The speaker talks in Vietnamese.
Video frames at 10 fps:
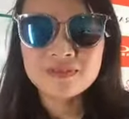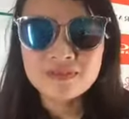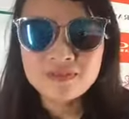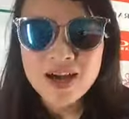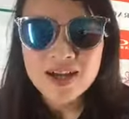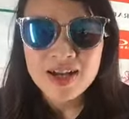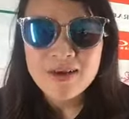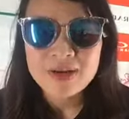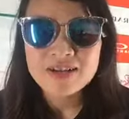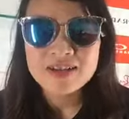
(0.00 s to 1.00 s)
Vâng,
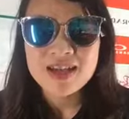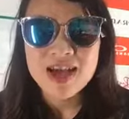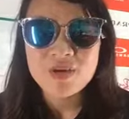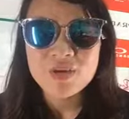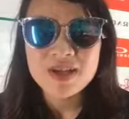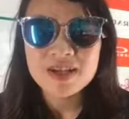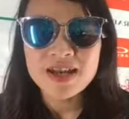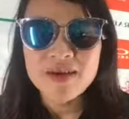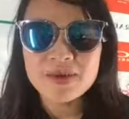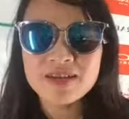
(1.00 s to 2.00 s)
cảm ơn chị Hằng Nguyễn,
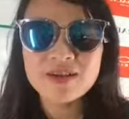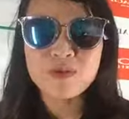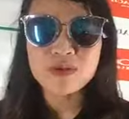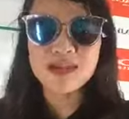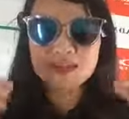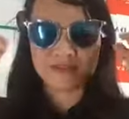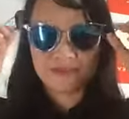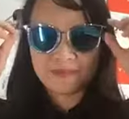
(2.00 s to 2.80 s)
cảm ơn Ngọc Linh.